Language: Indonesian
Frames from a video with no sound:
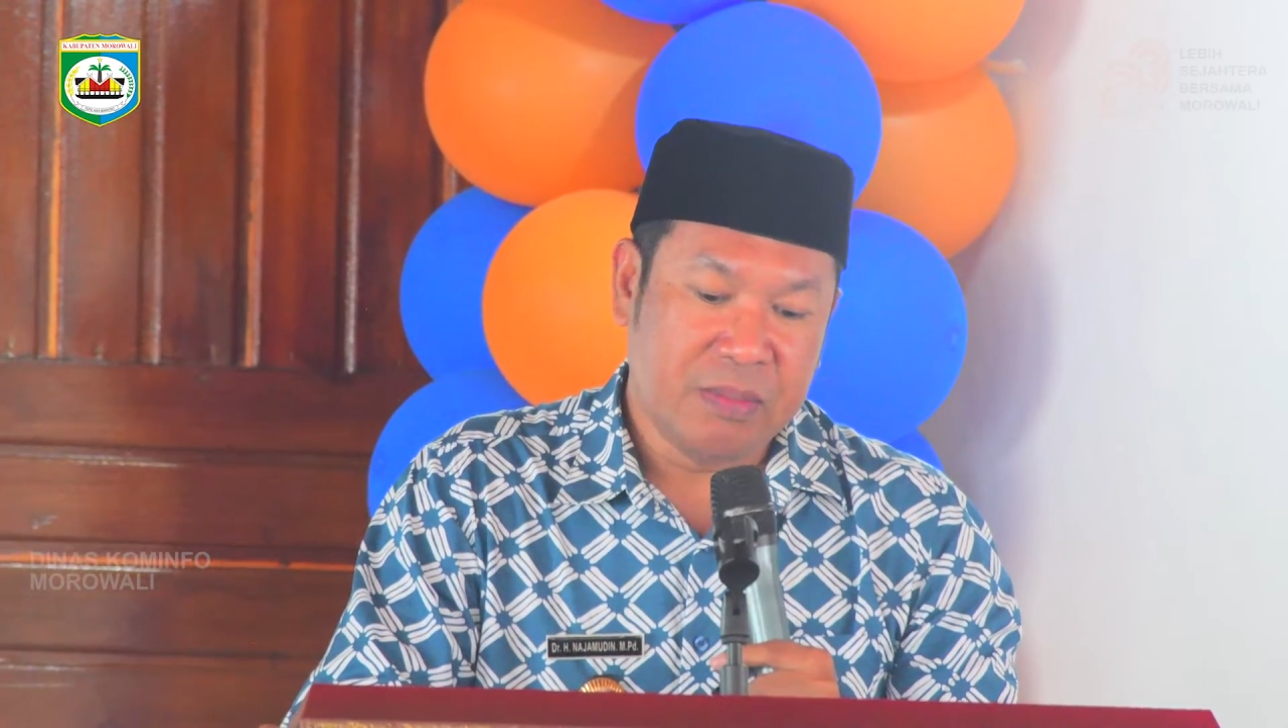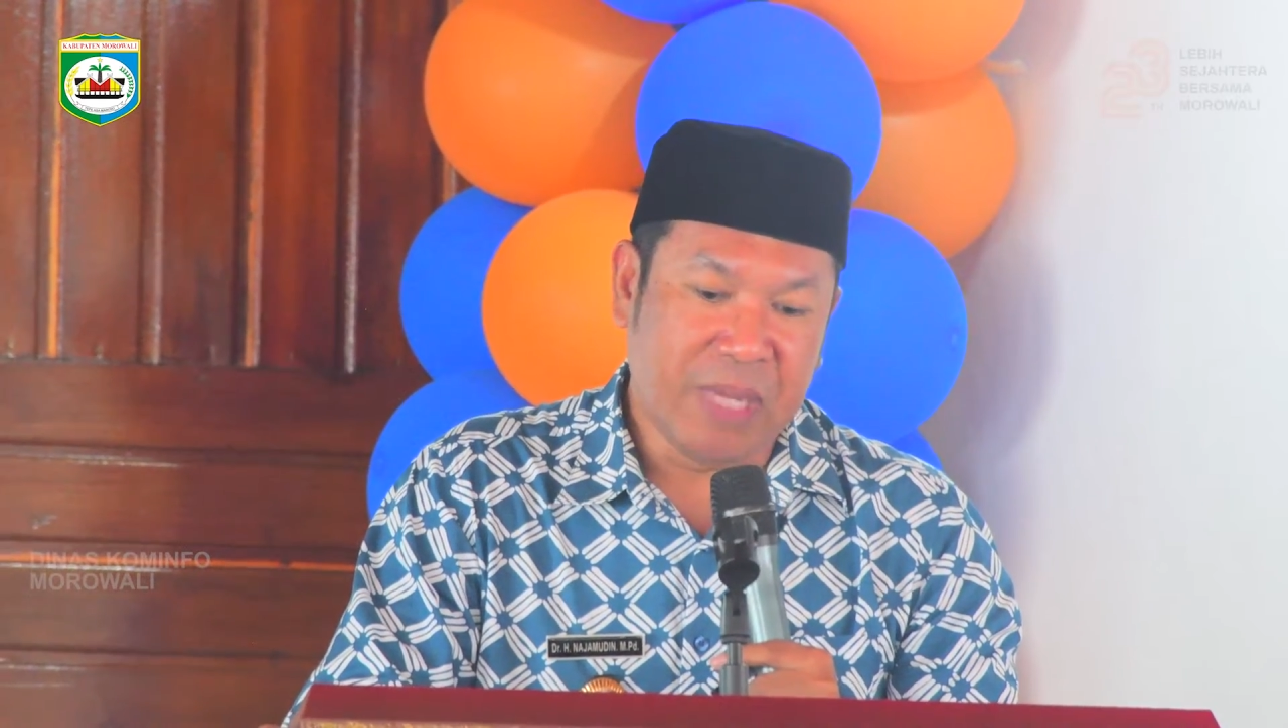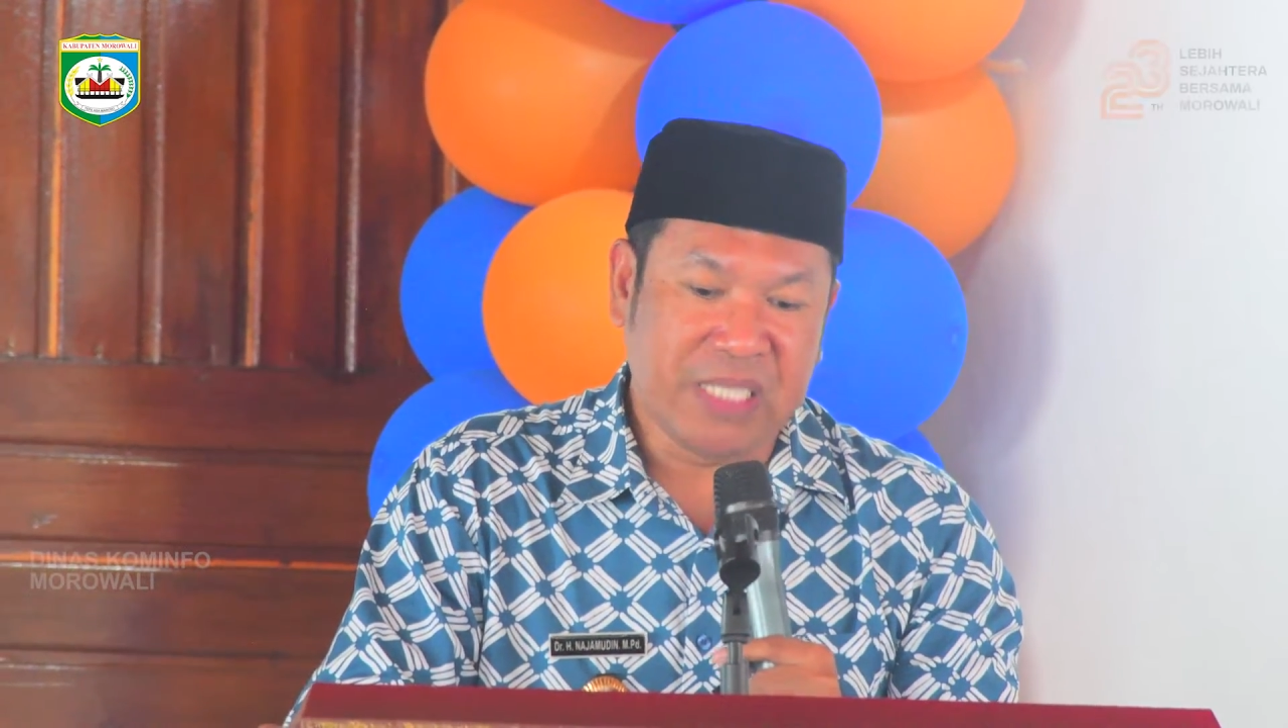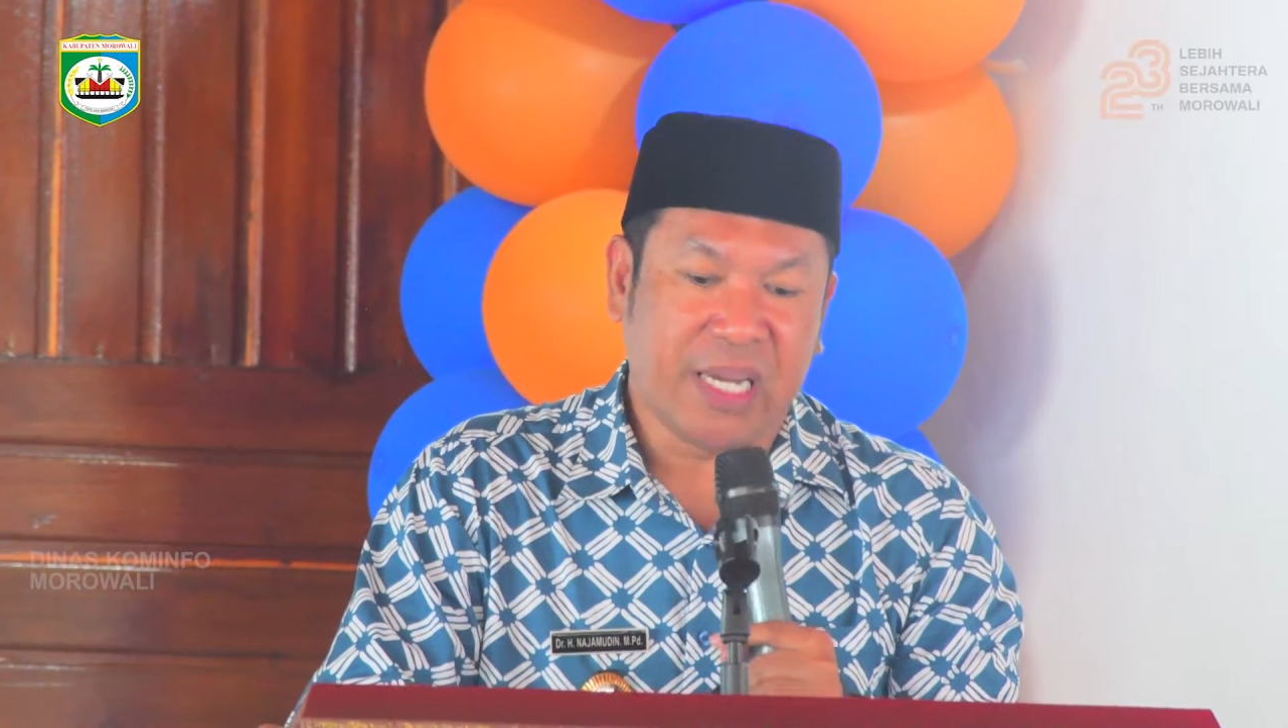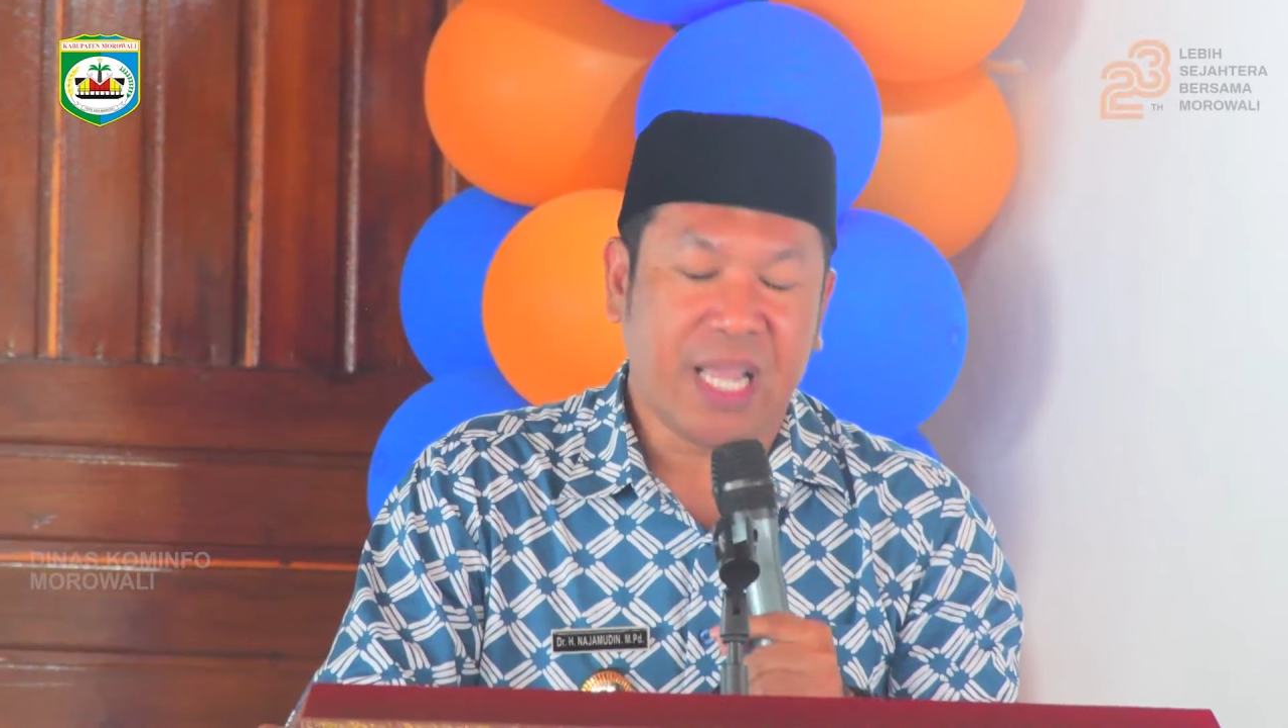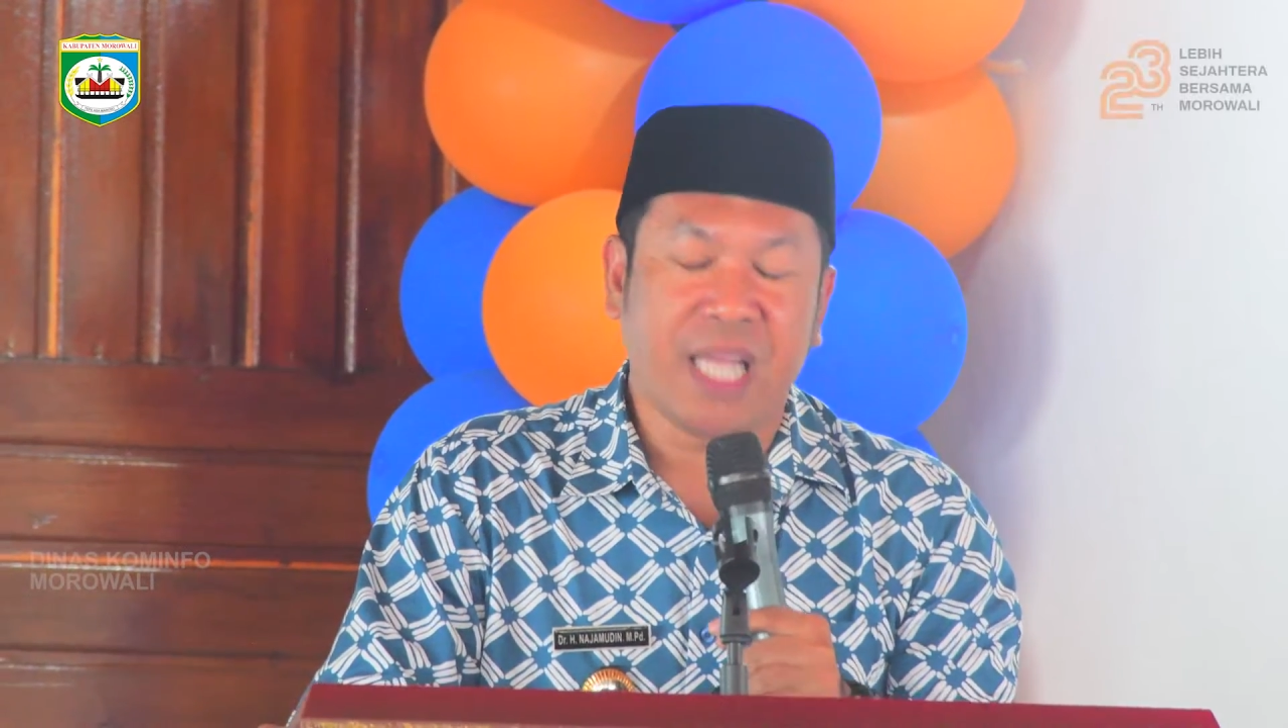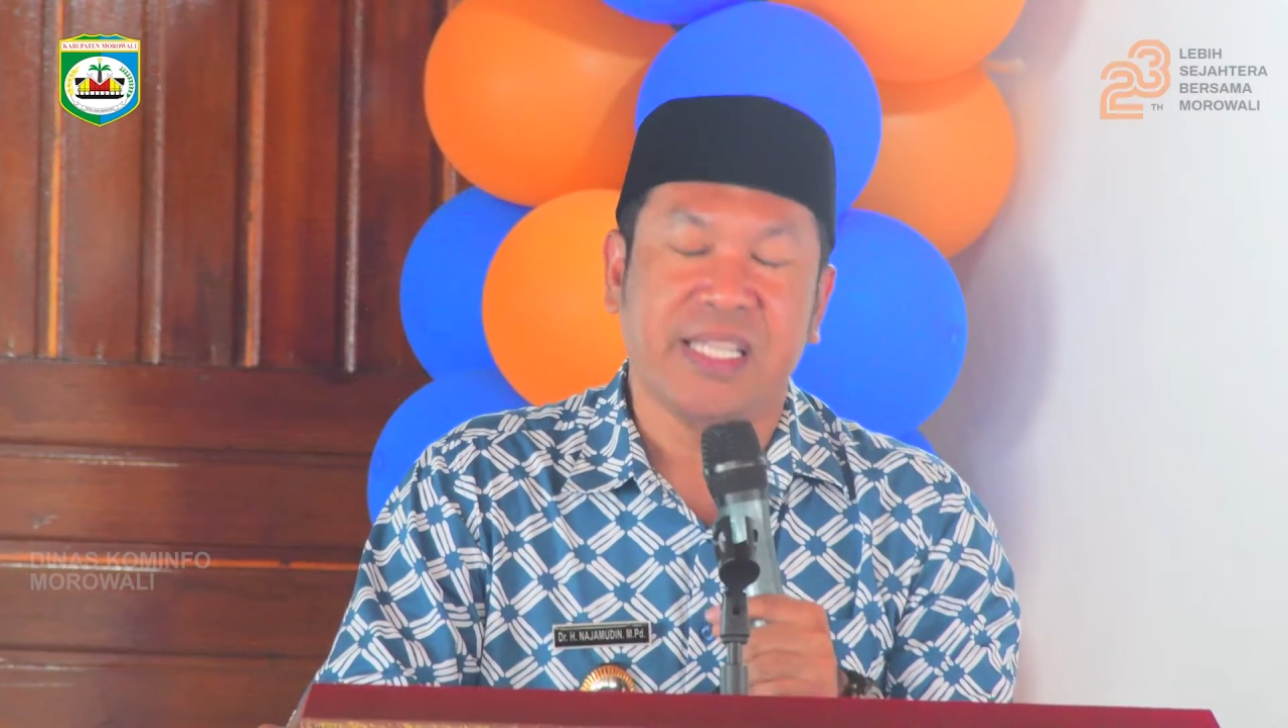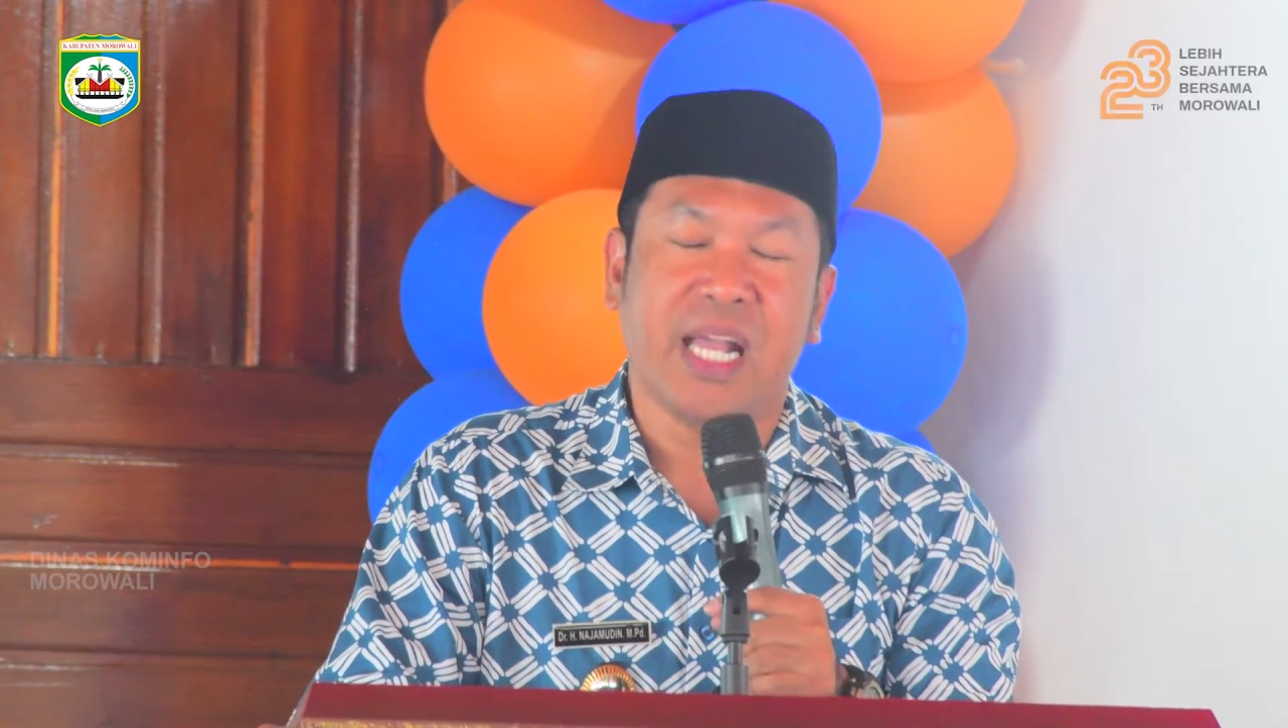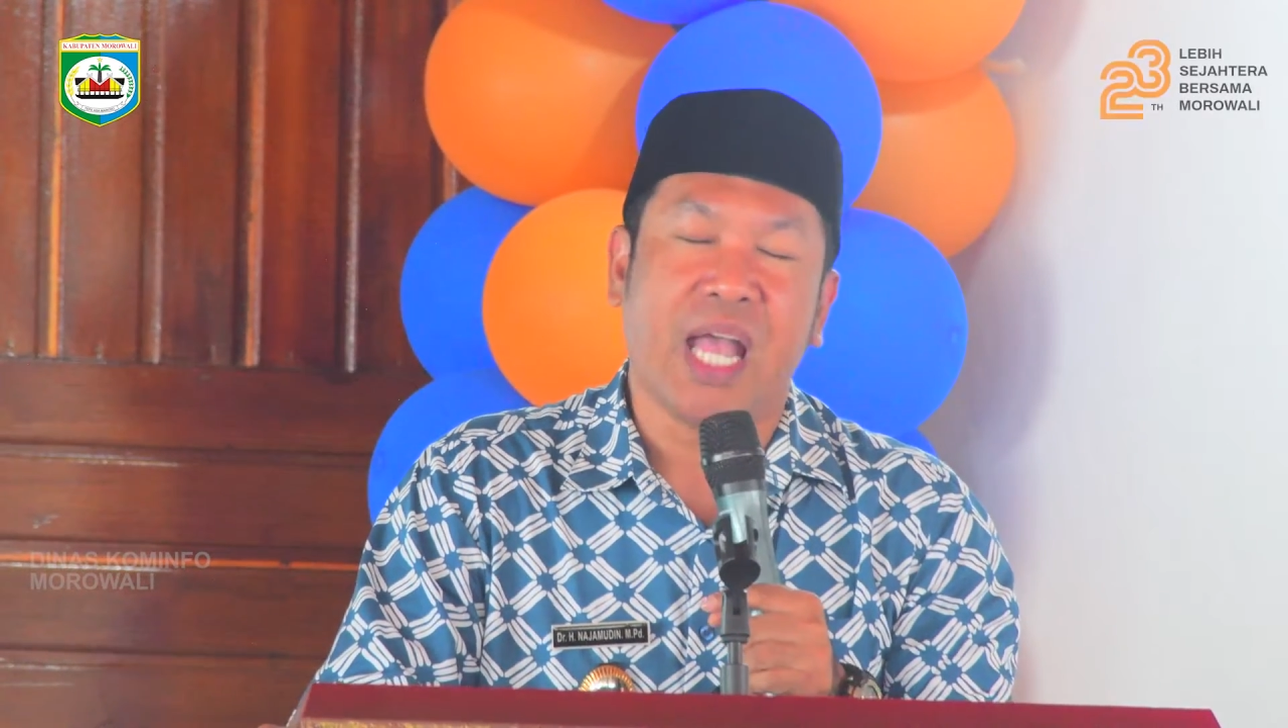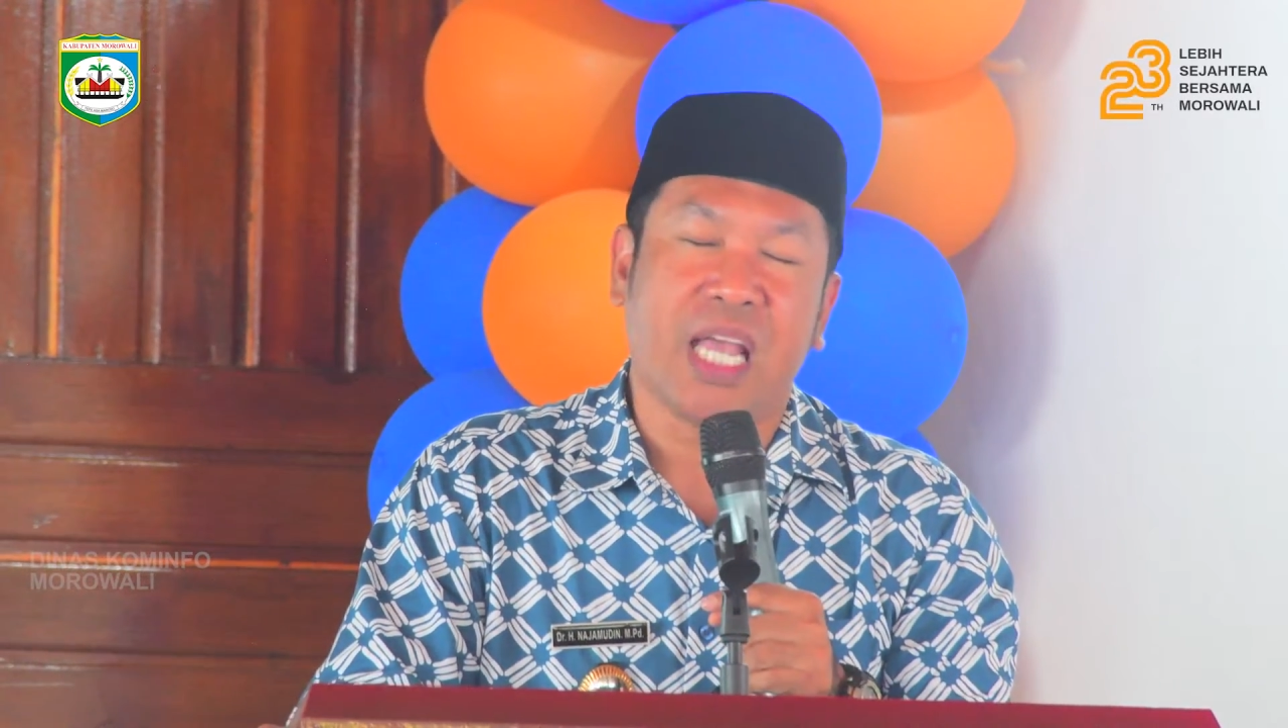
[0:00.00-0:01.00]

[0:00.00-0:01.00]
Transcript: masyarakat yang